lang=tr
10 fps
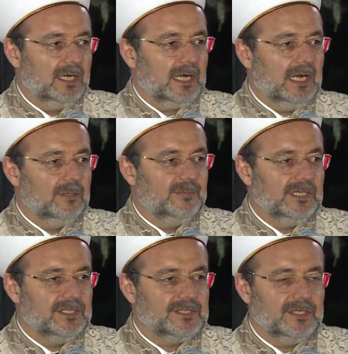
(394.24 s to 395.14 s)

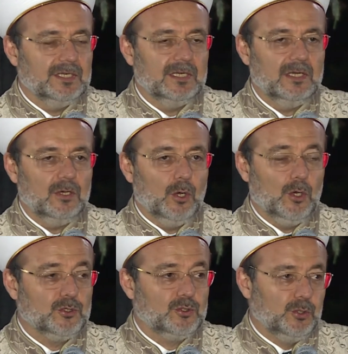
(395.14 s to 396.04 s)
kalbinizi
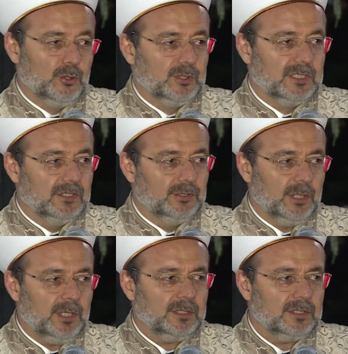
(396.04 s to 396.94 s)
özgür
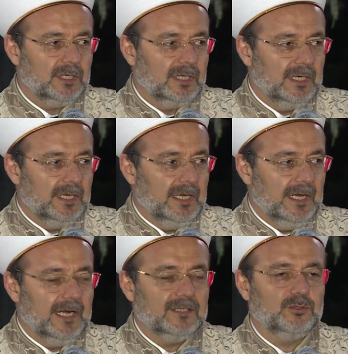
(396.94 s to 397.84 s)
kılıyor,
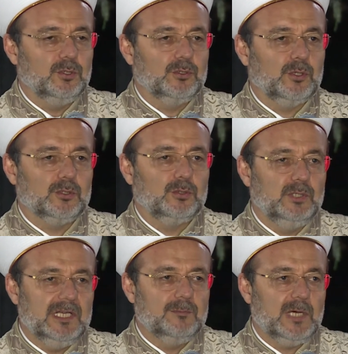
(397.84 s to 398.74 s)
her türlü
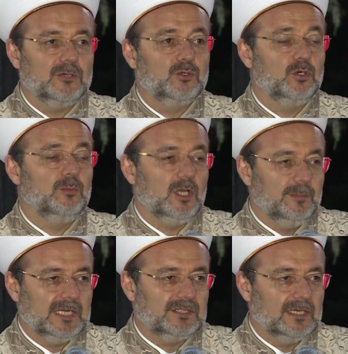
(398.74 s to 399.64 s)
kötülüğe mahkum
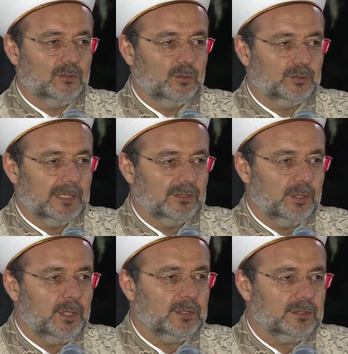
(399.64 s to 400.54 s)
olmaktan
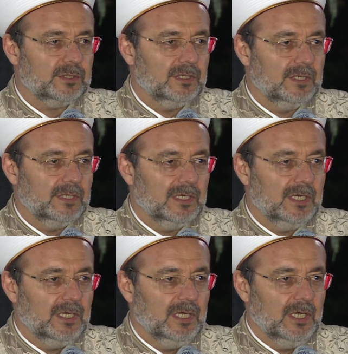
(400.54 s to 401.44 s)
kurtarıyor.
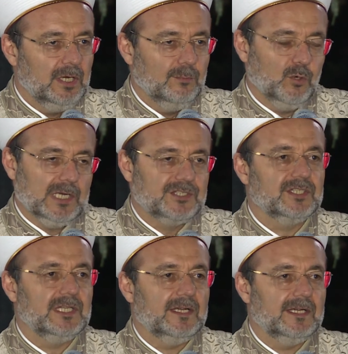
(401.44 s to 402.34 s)
Bu
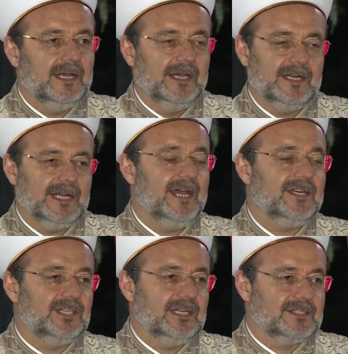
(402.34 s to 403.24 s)
açıdan eğer
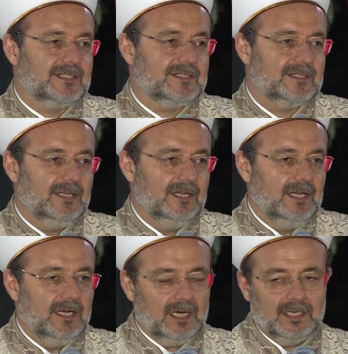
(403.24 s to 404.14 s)
herkes
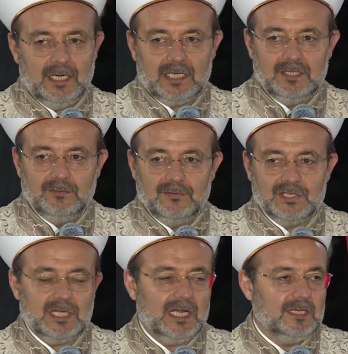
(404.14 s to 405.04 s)
ahlaki ve
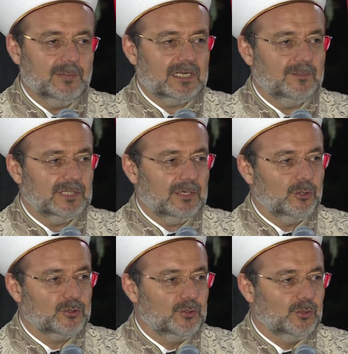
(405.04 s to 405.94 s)
vicdani bakımdan
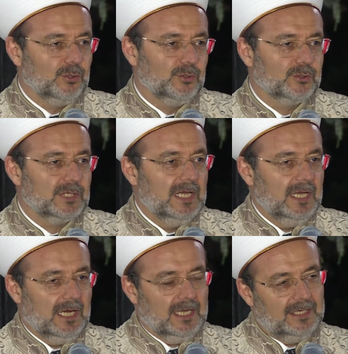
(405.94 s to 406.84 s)
özgür olur,
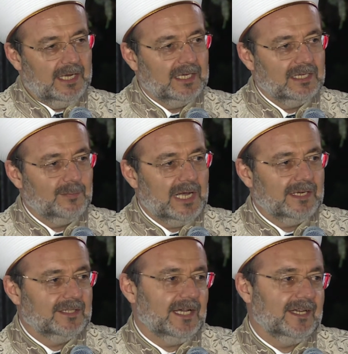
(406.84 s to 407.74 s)
Allah'a iman
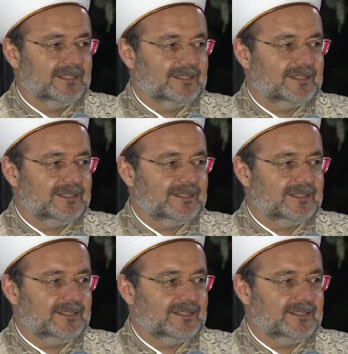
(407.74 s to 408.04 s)
eder,